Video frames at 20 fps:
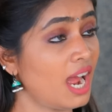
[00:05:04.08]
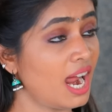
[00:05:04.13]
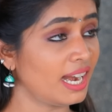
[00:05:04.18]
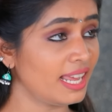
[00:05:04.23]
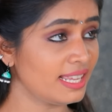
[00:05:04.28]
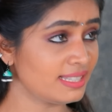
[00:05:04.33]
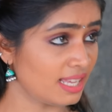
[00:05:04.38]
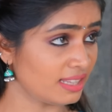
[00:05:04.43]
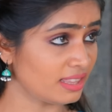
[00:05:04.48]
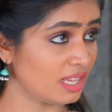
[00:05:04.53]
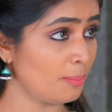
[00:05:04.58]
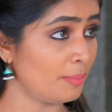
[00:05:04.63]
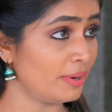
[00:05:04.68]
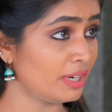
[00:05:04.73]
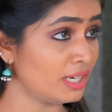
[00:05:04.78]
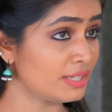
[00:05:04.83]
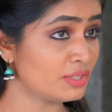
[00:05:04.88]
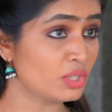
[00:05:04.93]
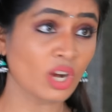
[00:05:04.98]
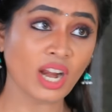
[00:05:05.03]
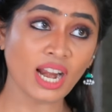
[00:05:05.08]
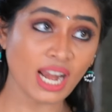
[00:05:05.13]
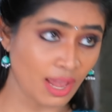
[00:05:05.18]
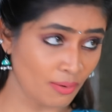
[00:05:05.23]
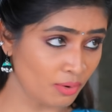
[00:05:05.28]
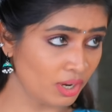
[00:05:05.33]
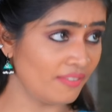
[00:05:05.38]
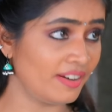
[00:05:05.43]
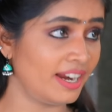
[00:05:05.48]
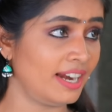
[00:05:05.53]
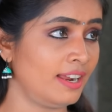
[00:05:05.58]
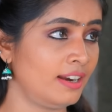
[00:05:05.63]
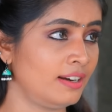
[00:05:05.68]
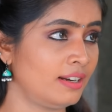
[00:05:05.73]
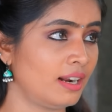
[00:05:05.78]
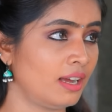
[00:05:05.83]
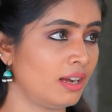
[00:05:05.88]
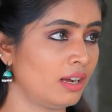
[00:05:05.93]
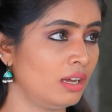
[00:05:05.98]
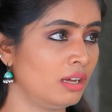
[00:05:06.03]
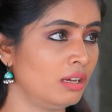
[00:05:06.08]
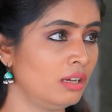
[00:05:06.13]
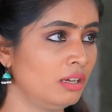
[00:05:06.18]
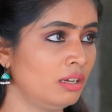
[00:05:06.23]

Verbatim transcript: நானே சத்தியம் பண்றேன்னு சொன்னாலும் அவங்க வேணாங்கிறாங்க